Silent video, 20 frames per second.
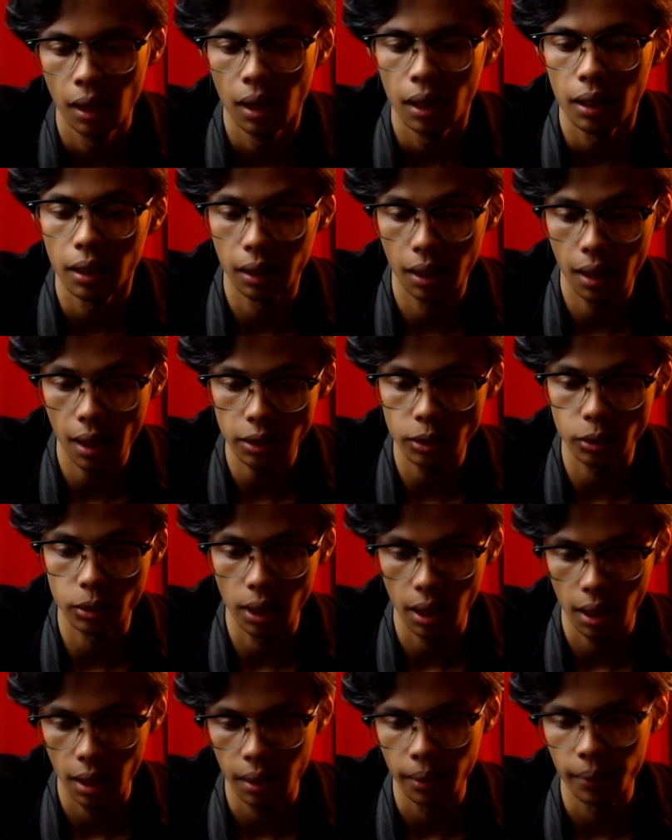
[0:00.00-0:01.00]
Lega
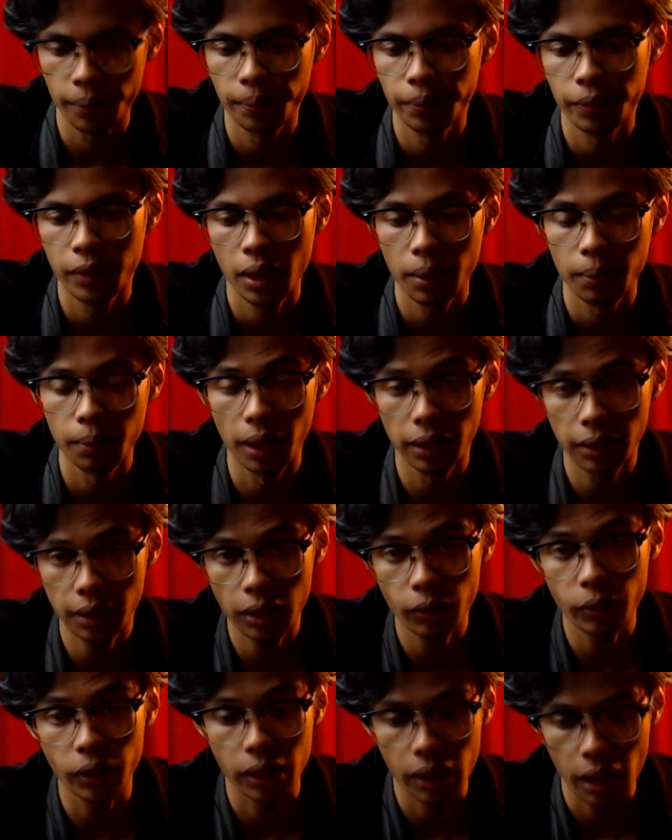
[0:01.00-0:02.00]
sudah,
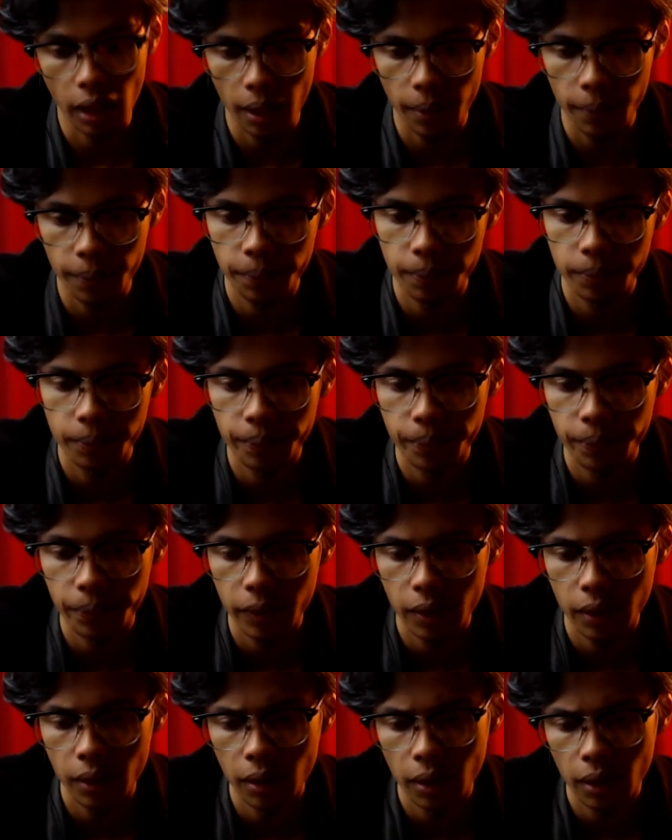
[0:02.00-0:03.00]
batin Widya.
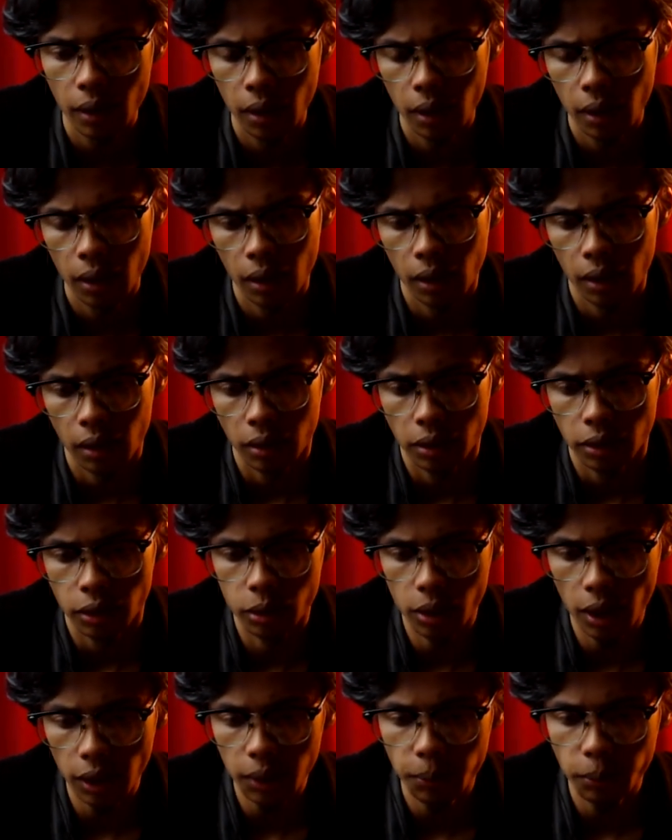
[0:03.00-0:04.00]

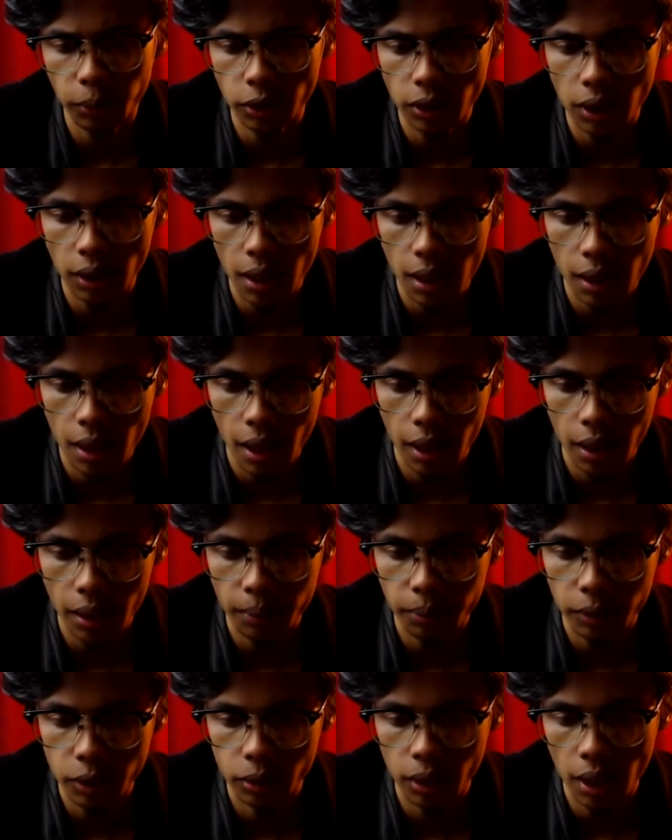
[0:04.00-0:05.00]
Surat keputusan
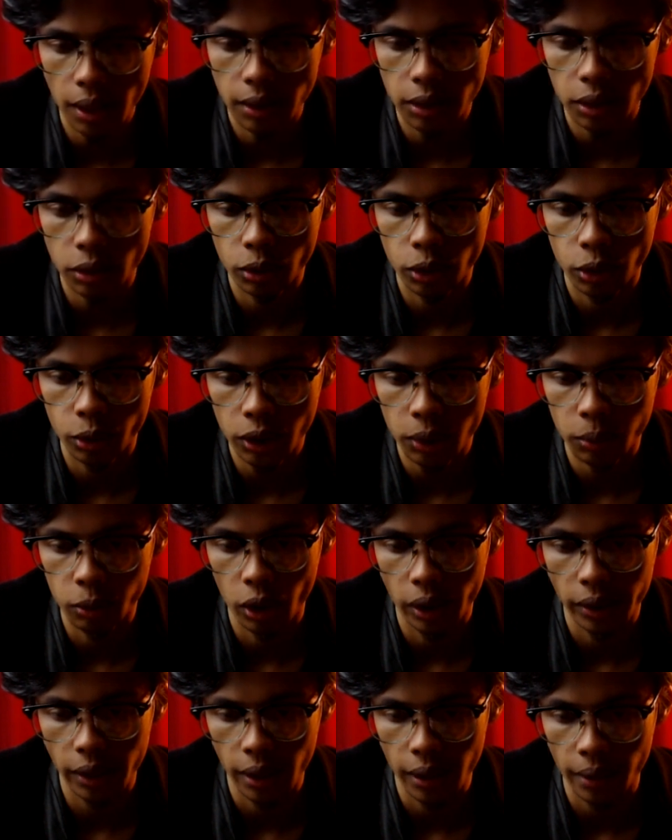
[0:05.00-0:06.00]
KKN sudah disetujui
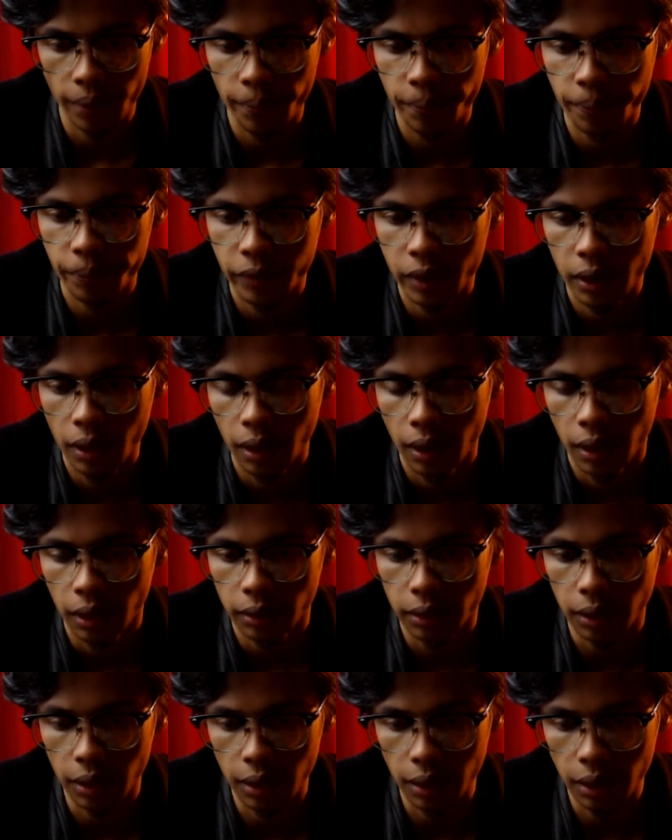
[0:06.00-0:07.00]
semuanya.
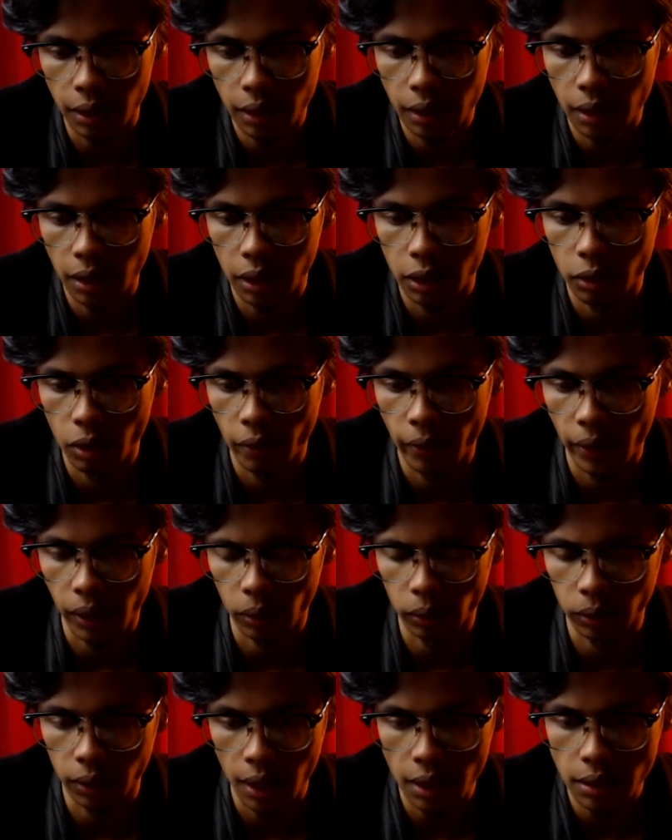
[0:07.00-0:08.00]
Terdiri dari dua
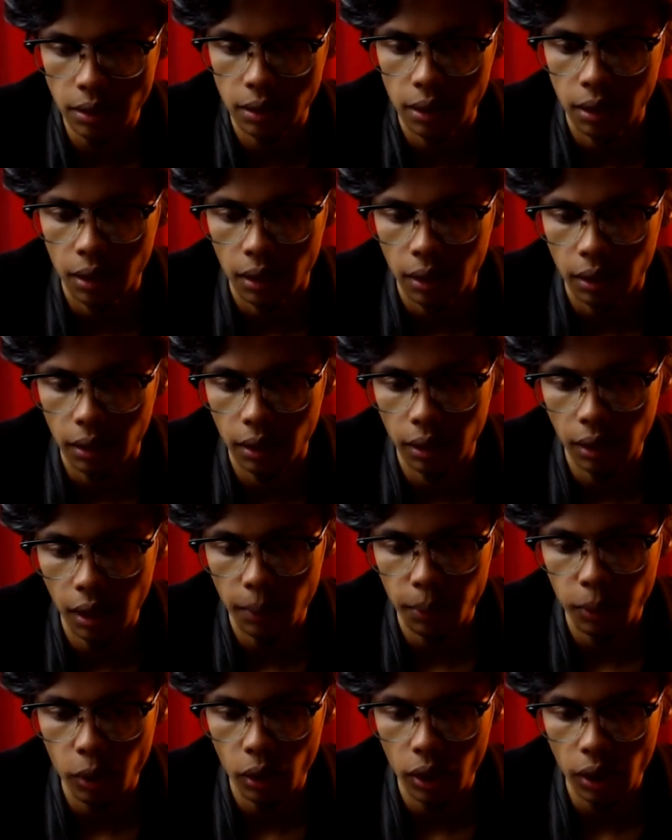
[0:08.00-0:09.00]
fakultas dengan
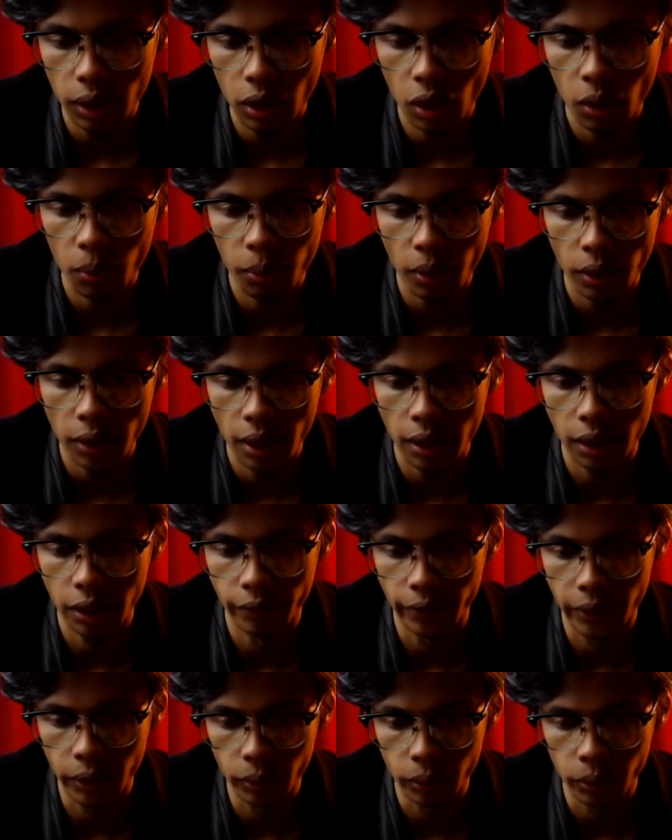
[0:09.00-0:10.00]
proker kelompok dan
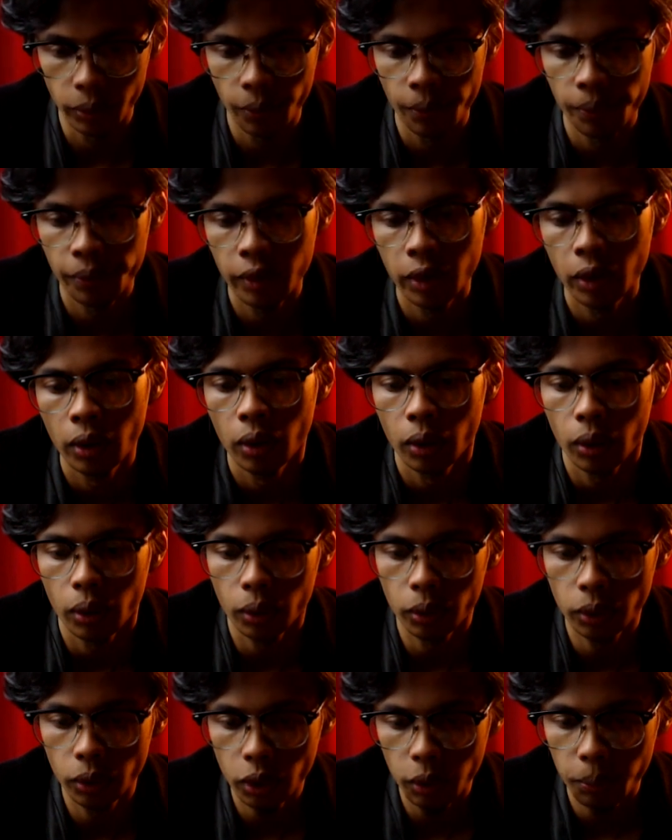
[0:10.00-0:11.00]
individu.
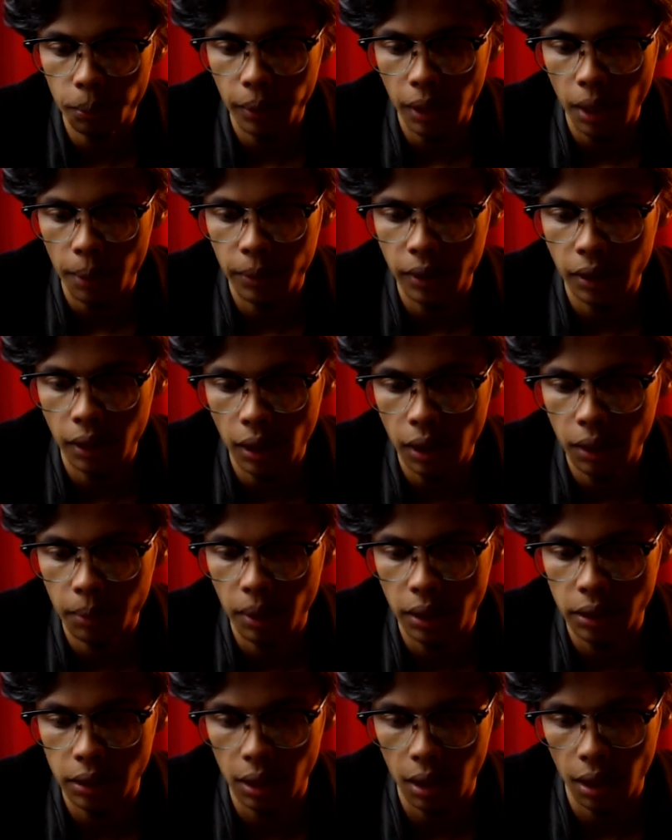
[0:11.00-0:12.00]
Untuk pengabdian di
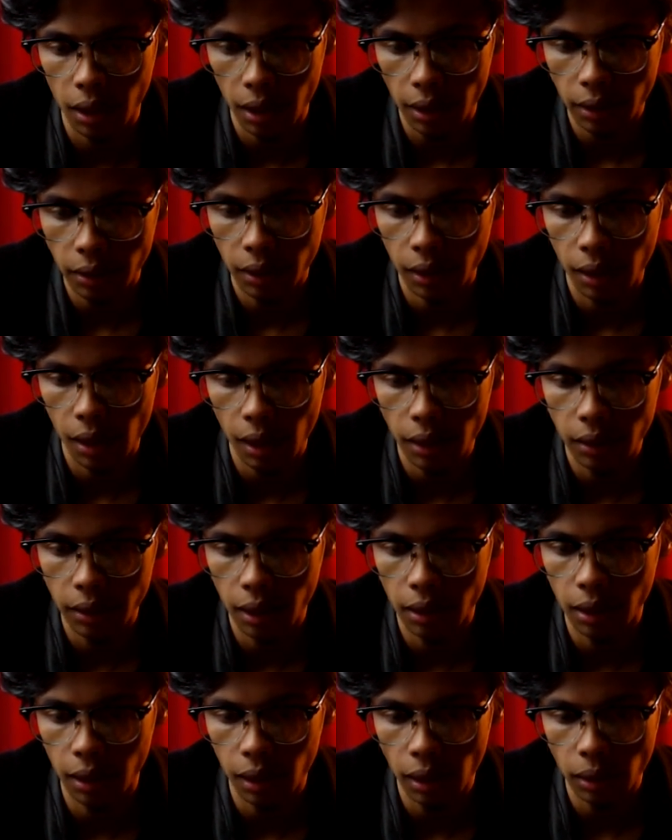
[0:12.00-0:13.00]
masyarakat yang akan
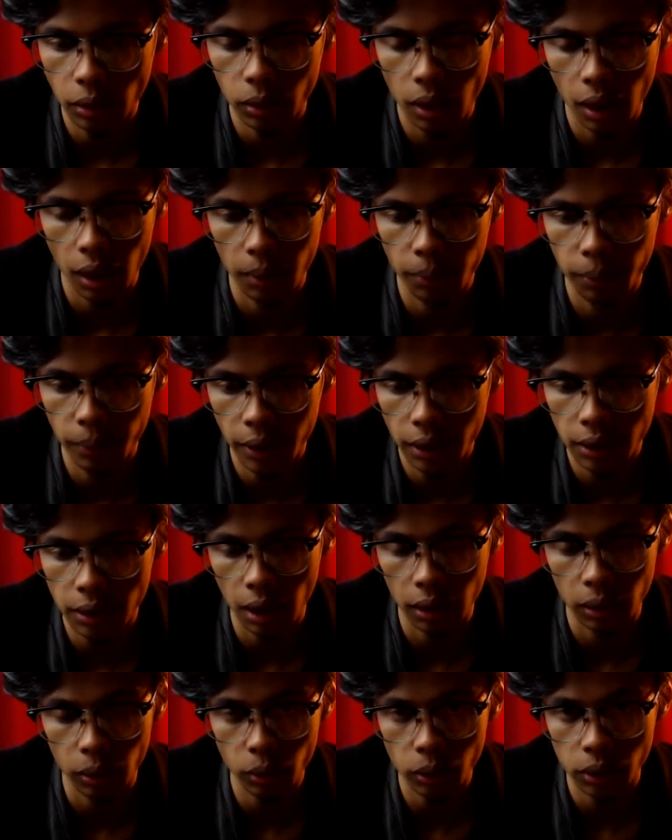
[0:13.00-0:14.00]
diadakan kurang lebih
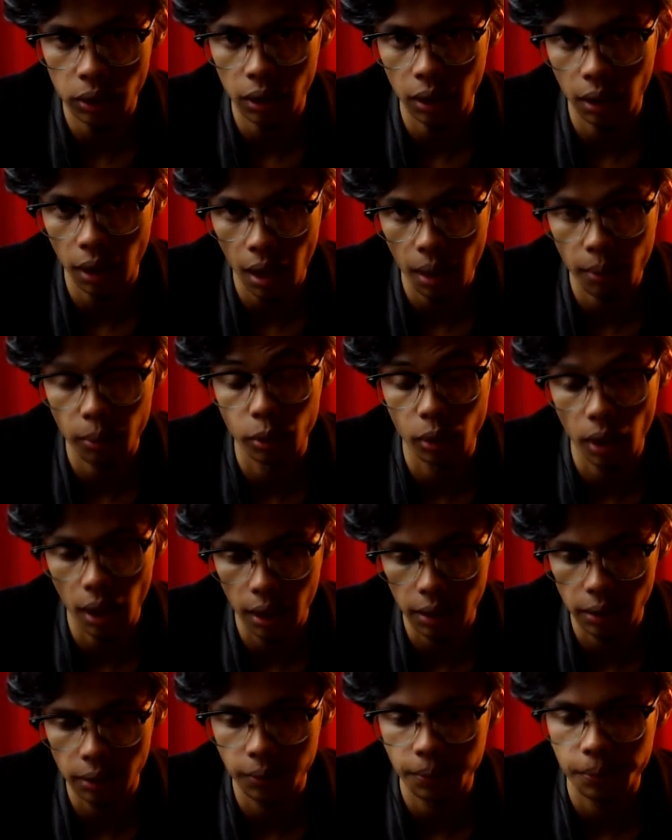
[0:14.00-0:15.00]
satu setengah bulan.